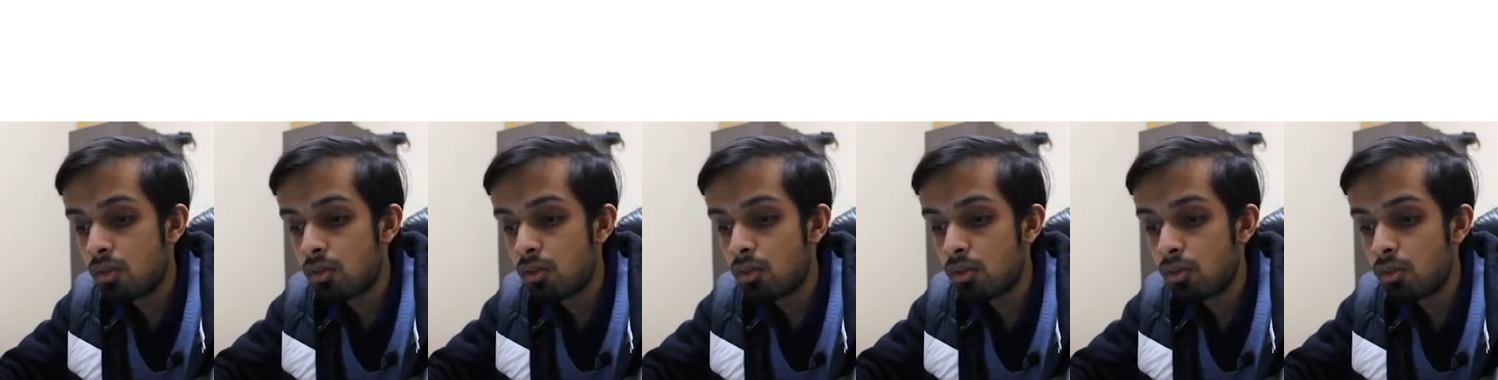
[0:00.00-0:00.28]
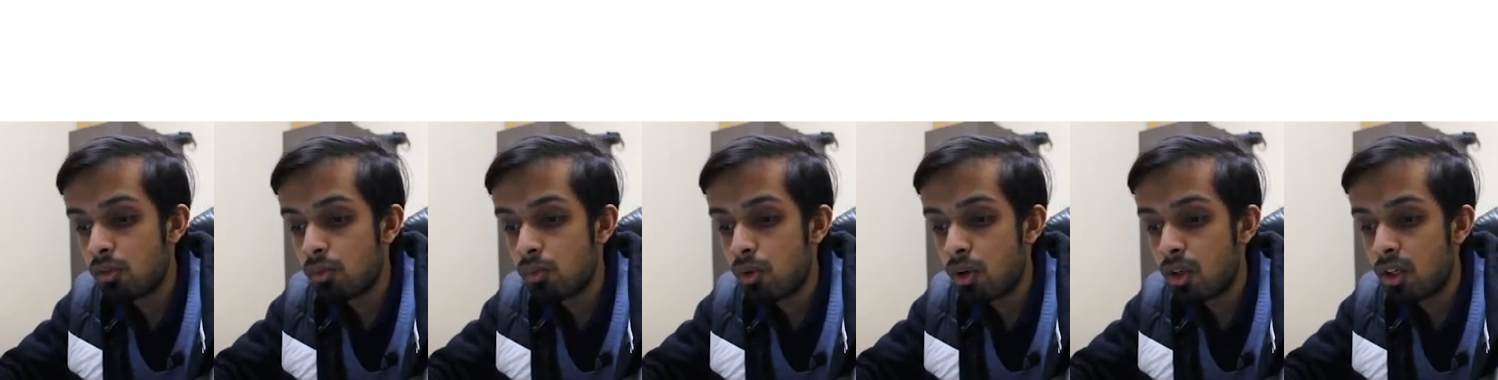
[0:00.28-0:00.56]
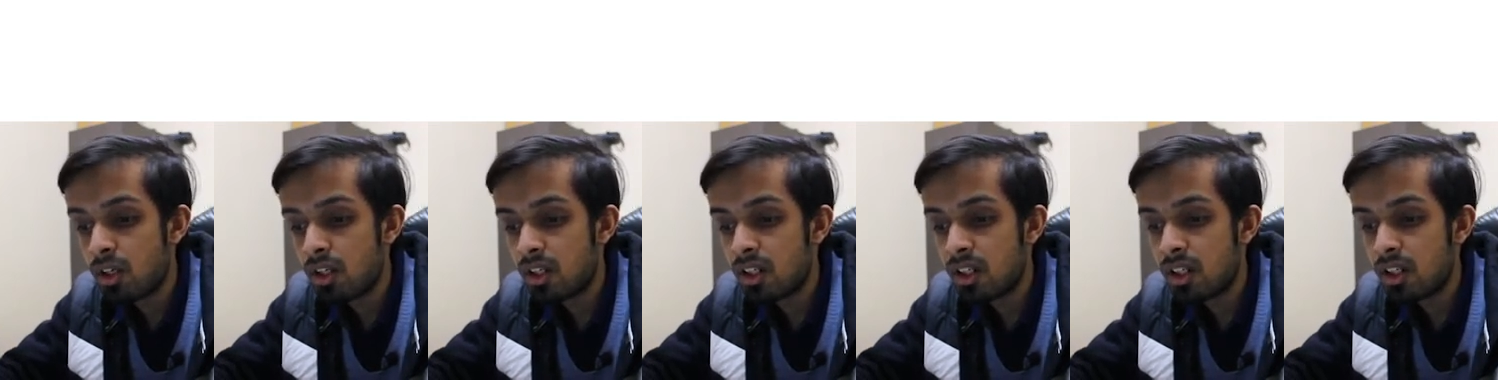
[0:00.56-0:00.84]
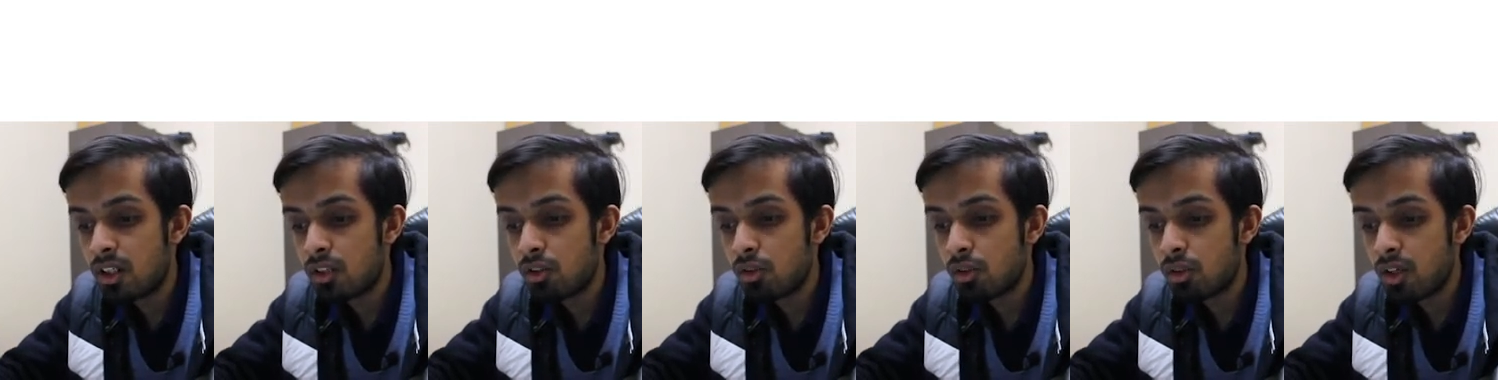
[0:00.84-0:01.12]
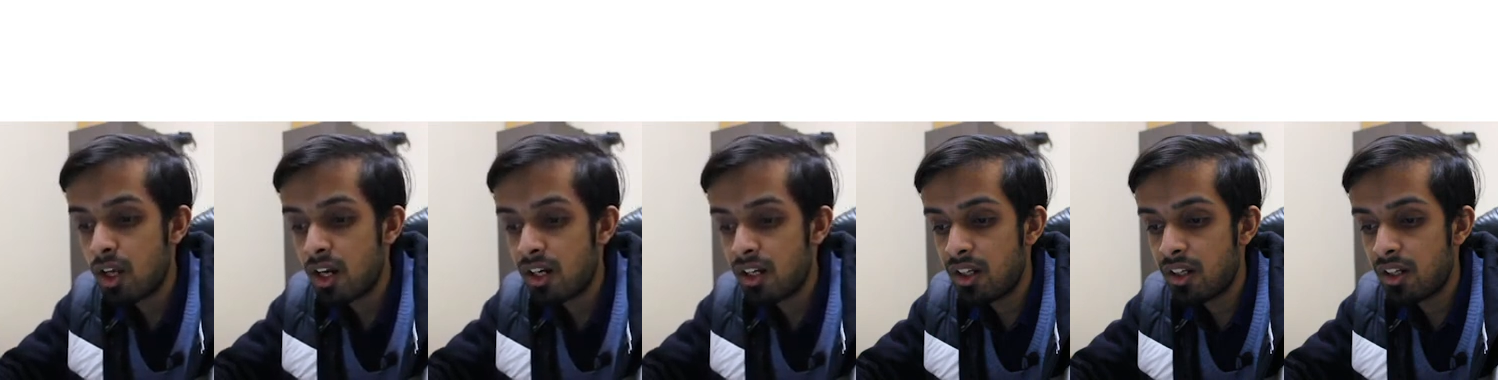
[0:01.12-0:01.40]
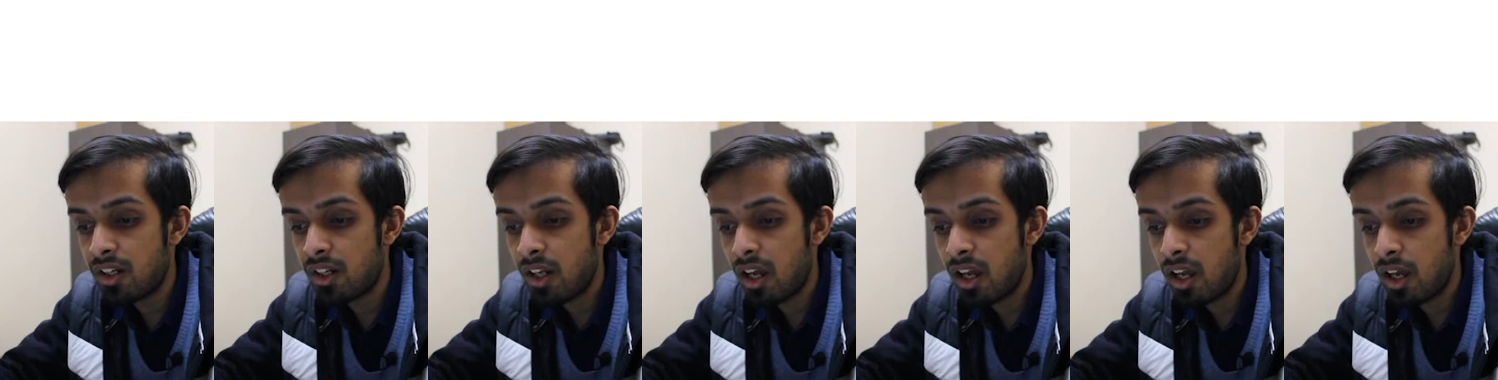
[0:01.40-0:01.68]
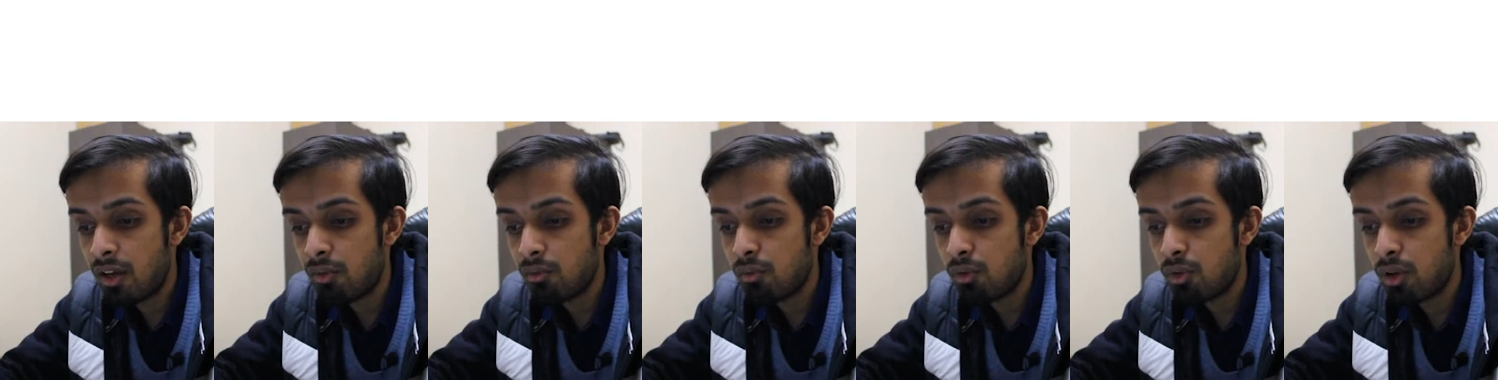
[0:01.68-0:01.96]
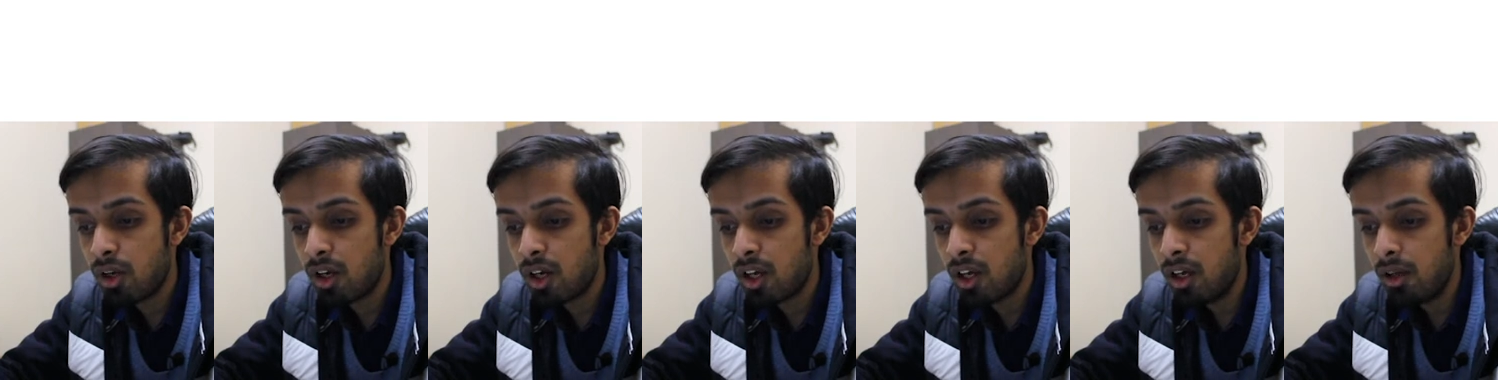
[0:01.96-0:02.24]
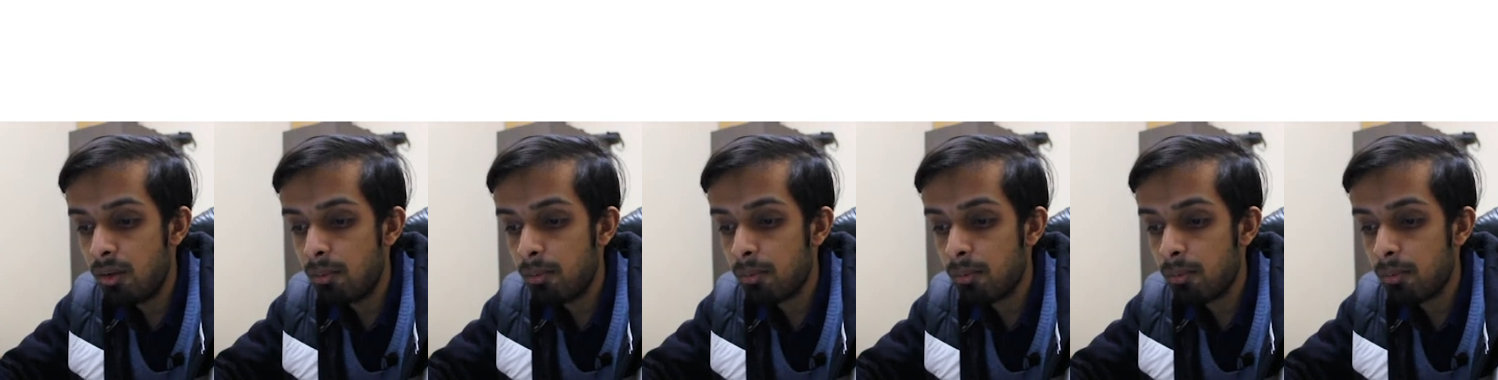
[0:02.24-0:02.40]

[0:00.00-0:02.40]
तो वॉलेट की जो कैटेगरी है वो है